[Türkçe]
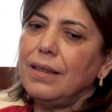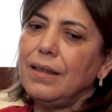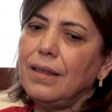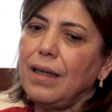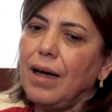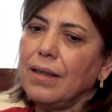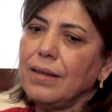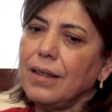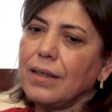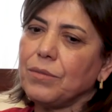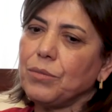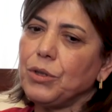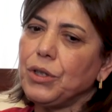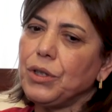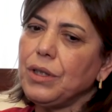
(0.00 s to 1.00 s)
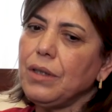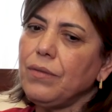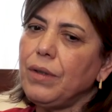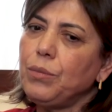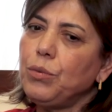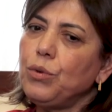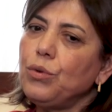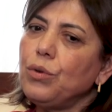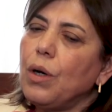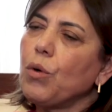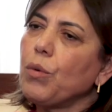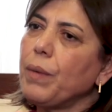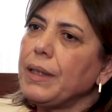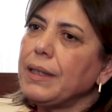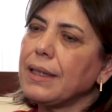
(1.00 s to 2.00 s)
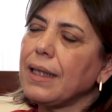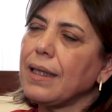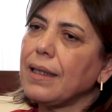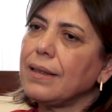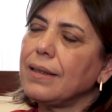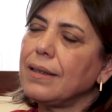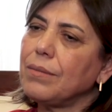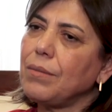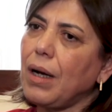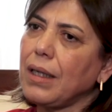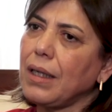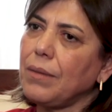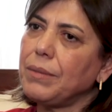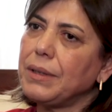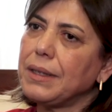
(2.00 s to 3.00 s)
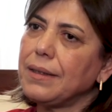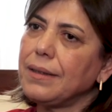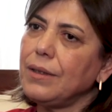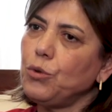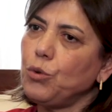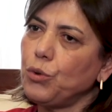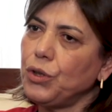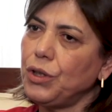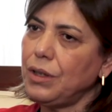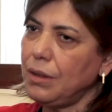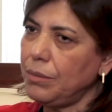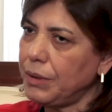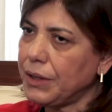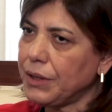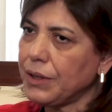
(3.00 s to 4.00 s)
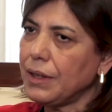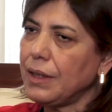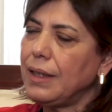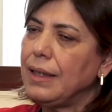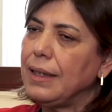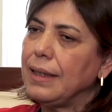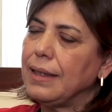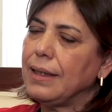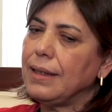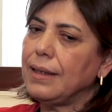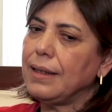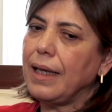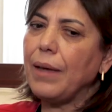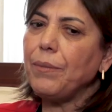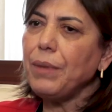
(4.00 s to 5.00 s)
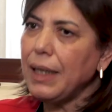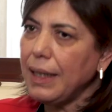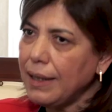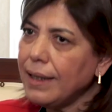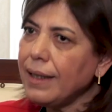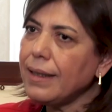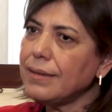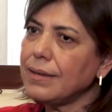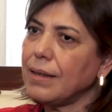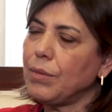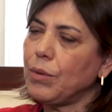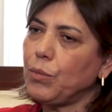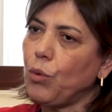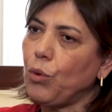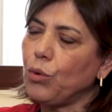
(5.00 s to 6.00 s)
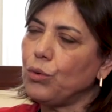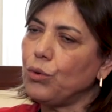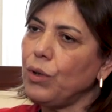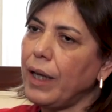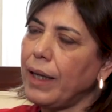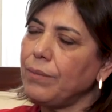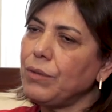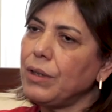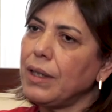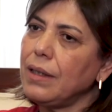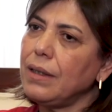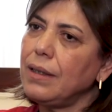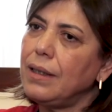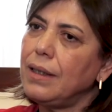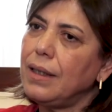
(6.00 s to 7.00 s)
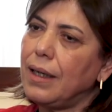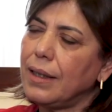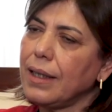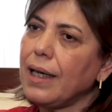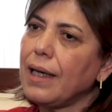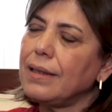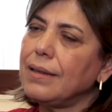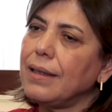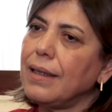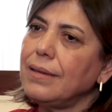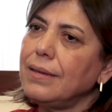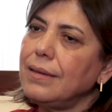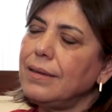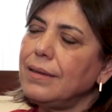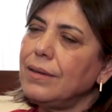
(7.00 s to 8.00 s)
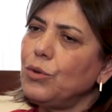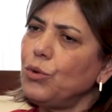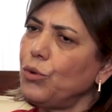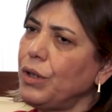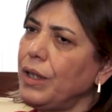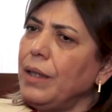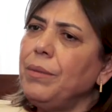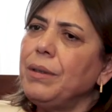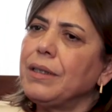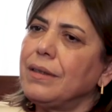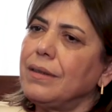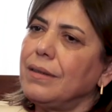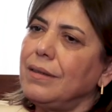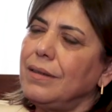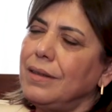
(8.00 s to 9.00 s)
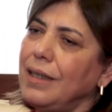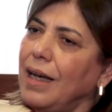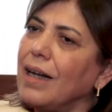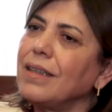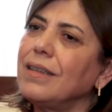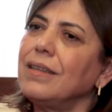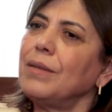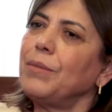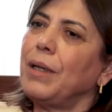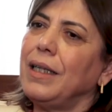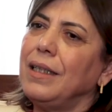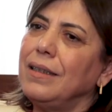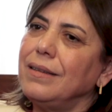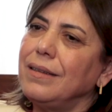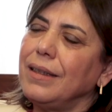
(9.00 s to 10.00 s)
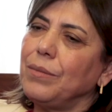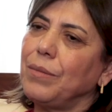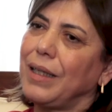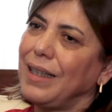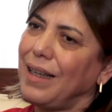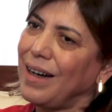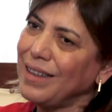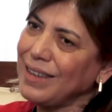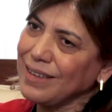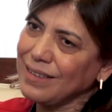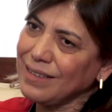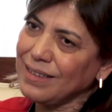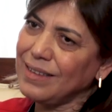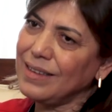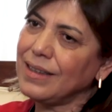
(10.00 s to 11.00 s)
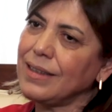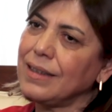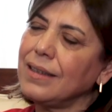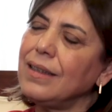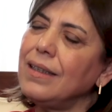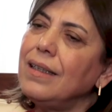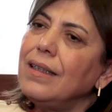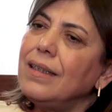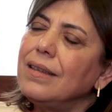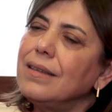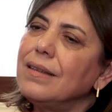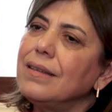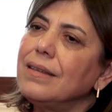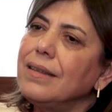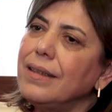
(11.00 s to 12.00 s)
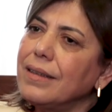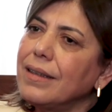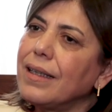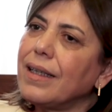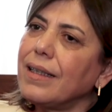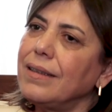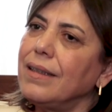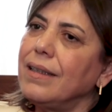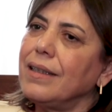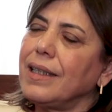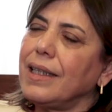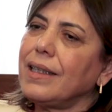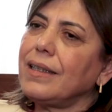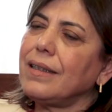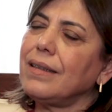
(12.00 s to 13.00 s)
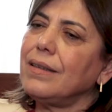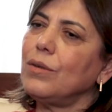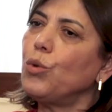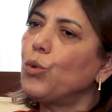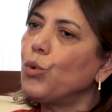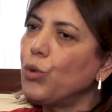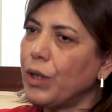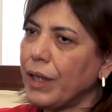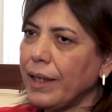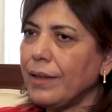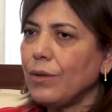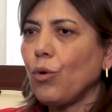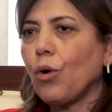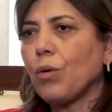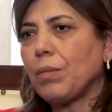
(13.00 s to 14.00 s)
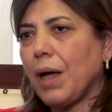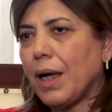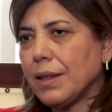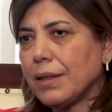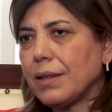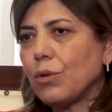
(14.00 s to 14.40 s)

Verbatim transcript: e, anlatmıştık ve bu Avrupa İnsan Hakları Mahkemesi'nde çok ciddi bir e, hem ilgiye sebep oldu hem de hakikaten e, çok iyi bir e, yargılamayla diyeyim hani ayrıntıları e, tetkik edilerek e, hukuki normlar